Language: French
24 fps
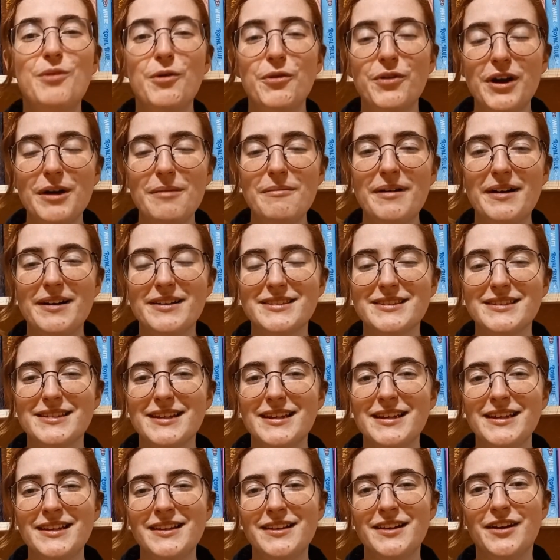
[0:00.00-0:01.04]
pour
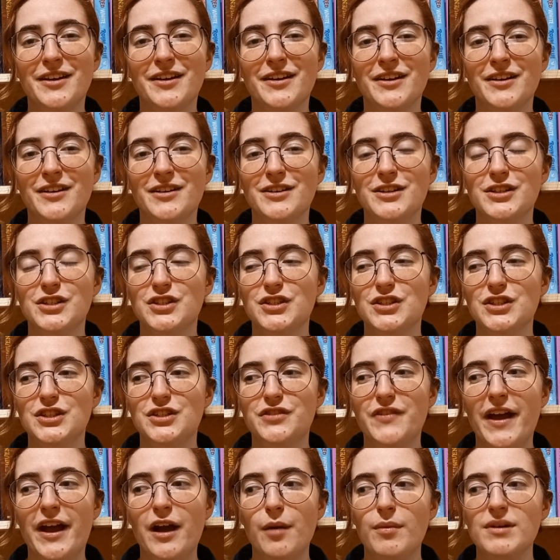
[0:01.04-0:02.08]
commencer, euh,
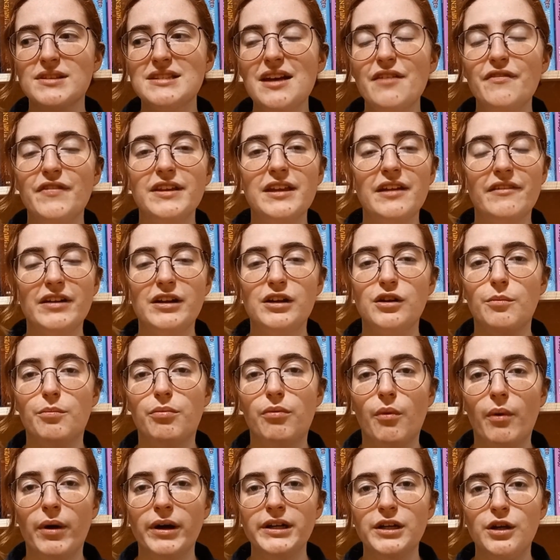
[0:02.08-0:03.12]
je vais commencer en fait avec le
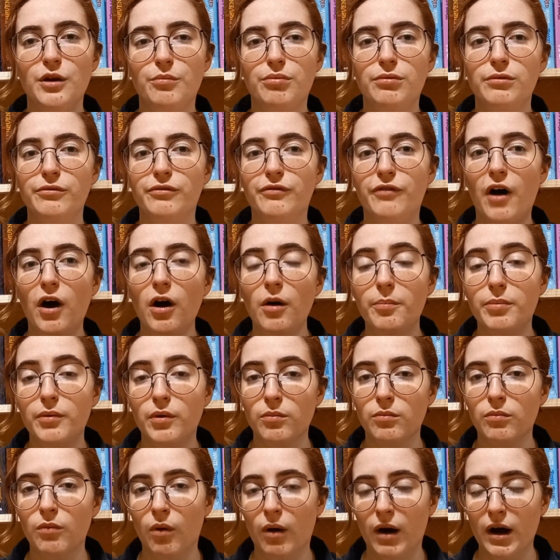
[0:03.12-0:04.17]
point le plus fort pour
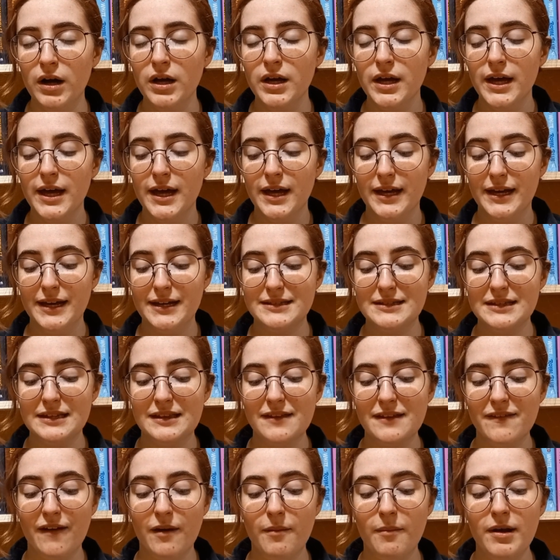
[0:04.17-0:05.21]
moi et
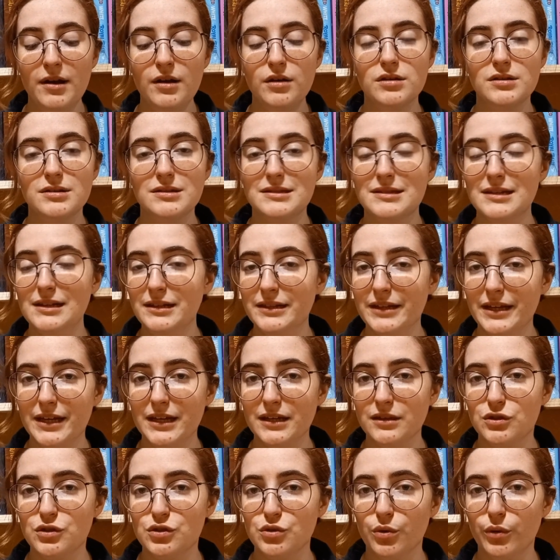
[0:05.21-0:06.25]
c'était vraiment le style
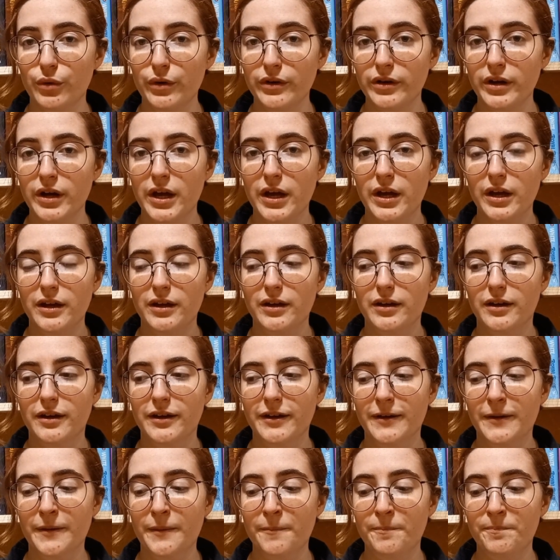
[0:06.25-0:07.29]
d'écriture.
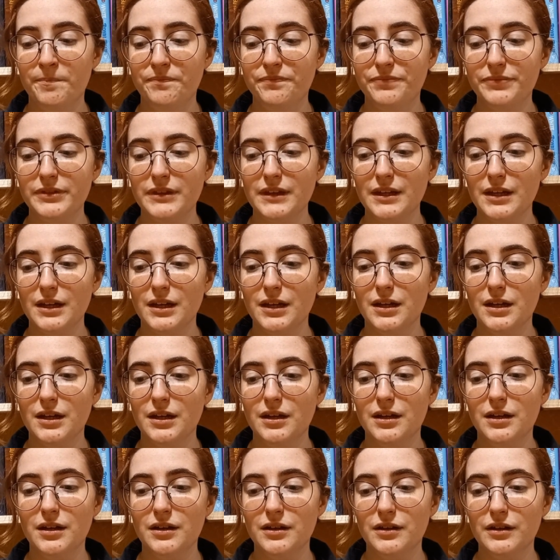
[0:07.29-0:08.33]
Euh,
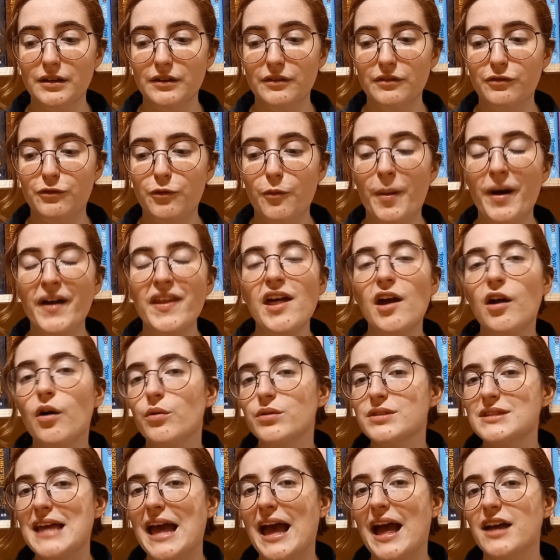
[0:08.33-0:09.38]
faut prendre en
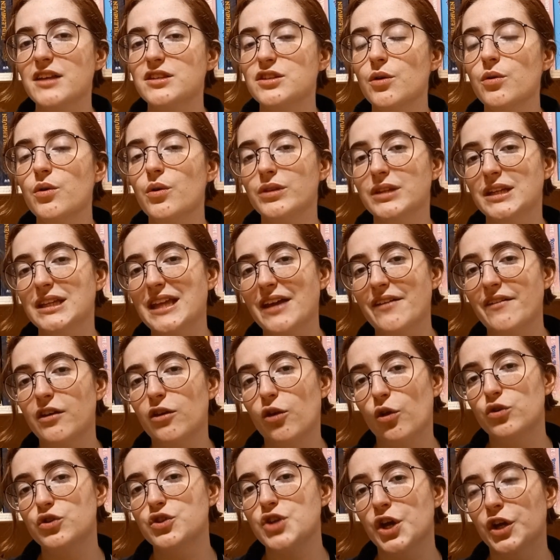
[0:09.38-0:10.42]
considération qu'on est avec
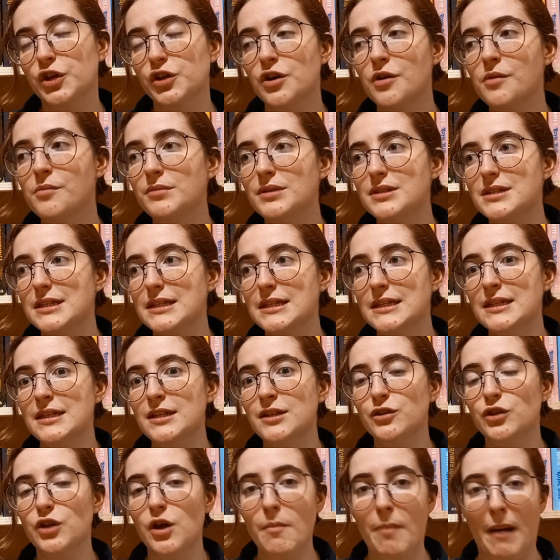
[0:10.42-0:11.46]
un jeune homme
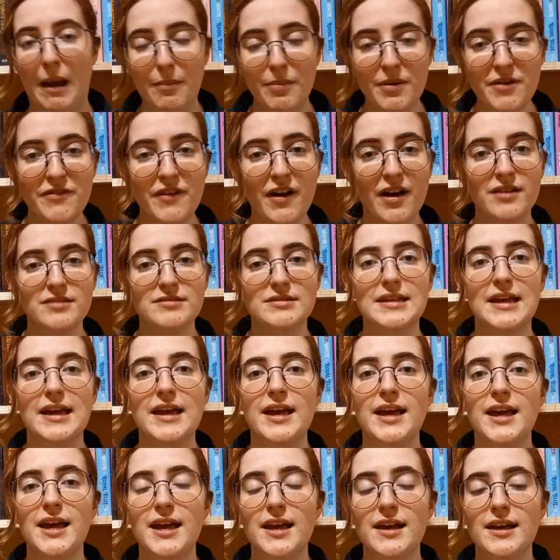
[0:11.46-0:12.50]
qui ne parle pas français,